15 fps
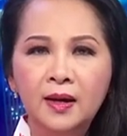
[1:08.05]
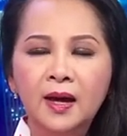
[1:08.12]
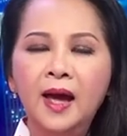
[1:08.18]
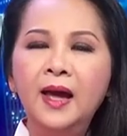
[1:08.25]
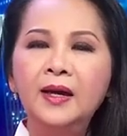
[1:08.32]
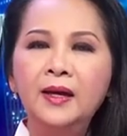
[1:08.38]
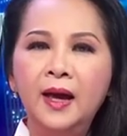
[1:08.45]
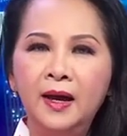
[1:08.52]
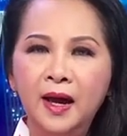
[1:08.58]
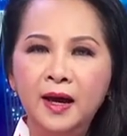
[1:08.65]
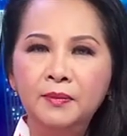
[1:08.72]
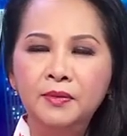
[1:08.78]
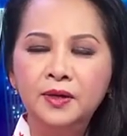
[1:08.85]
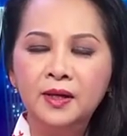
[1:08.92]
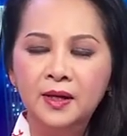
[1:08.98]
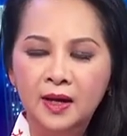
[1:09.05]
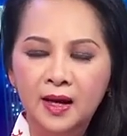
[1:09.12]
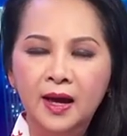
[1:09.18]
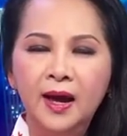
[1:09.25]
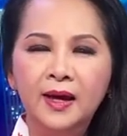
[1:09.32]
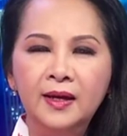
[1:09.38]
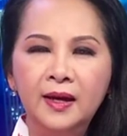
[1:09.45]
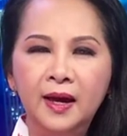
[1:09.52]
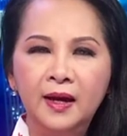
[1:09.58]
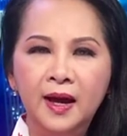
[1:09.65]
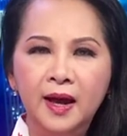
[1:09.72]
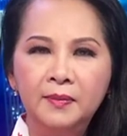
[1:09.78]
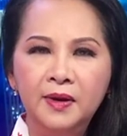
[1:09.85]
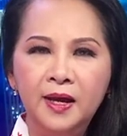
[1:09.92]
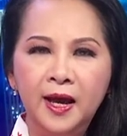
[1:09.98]

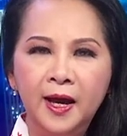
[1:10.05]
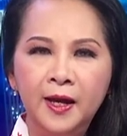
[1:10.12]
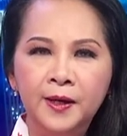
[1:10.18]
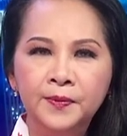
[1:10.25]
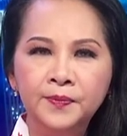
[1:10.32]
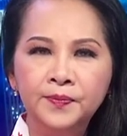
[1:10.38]
2020-2022.